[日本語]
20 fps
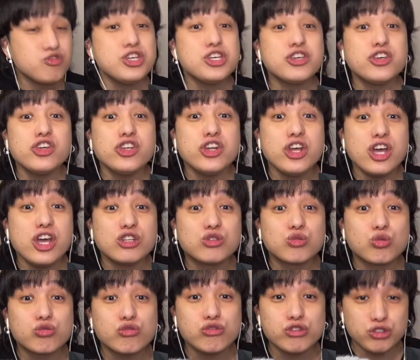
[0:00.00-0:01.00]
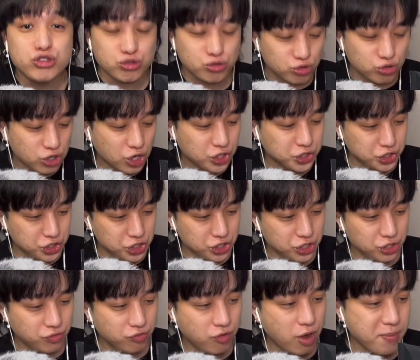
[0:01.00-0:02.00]
売り切れ続出ら
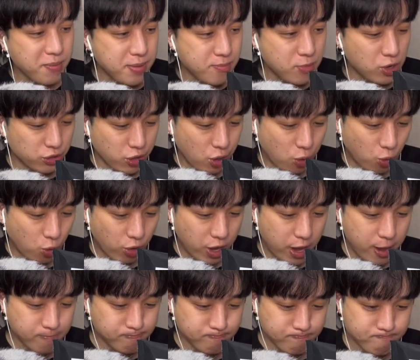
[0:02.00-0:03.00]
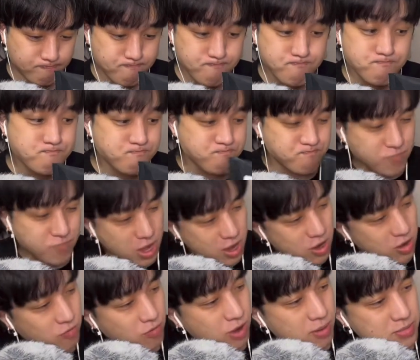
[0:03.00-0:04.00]
しいファミマでこれ。うん。
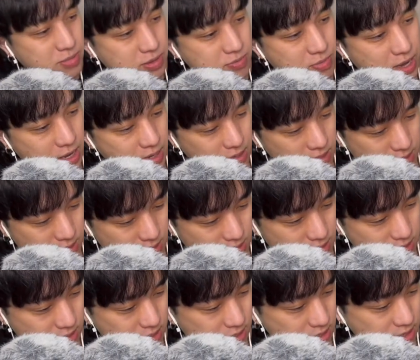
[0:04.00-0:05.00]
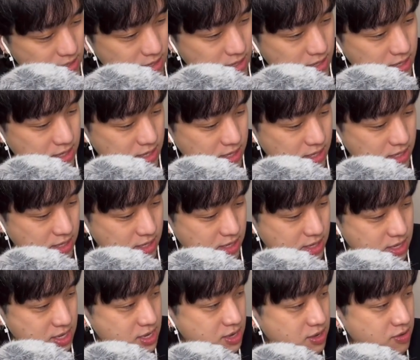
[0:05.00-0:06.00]

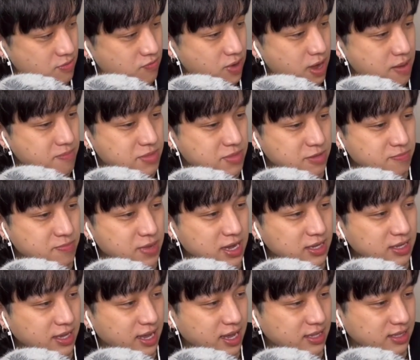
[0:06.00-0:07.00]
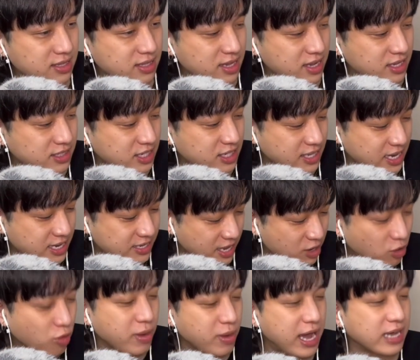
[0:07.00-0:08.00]
ファミマファミマ限定じゃな
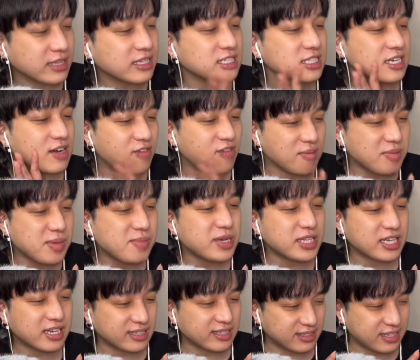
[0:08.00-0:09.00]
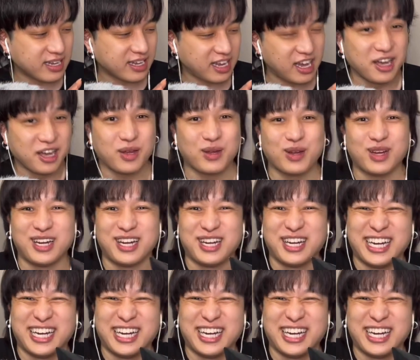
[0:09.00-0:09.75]
いね。ごめん。私がファミマで買っただけ。